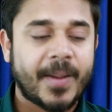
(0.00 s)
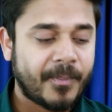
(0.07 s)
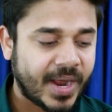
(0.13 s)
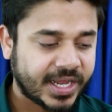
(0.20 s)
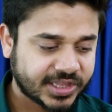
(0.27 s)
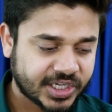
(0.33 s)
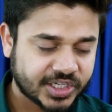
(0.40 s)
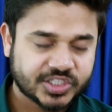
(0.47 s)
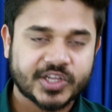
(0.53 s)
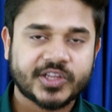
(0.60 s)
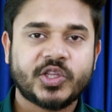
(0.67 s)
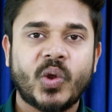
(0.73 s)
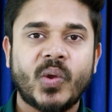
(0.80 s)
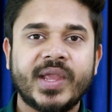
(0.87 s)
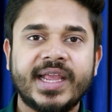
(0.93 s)
आप बात कर
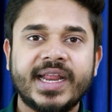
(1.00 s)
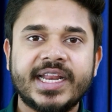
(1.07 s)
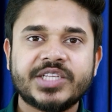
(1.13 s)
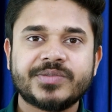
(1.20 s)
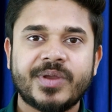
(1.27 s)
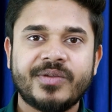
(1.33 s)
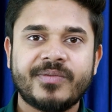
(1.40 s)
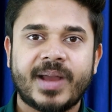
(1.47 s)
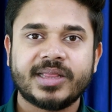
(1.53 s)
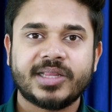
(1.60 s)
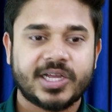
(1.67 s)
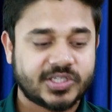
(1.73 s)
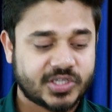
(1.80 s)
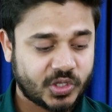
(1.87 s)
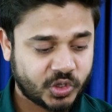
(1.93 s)
सकते हो इंग्लिश में भी
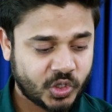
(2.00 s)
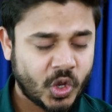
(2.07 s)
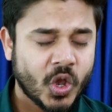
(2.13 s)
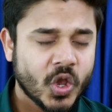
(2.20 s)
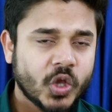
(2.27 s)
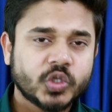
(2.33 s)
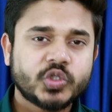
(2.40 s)
बात कर सकते हो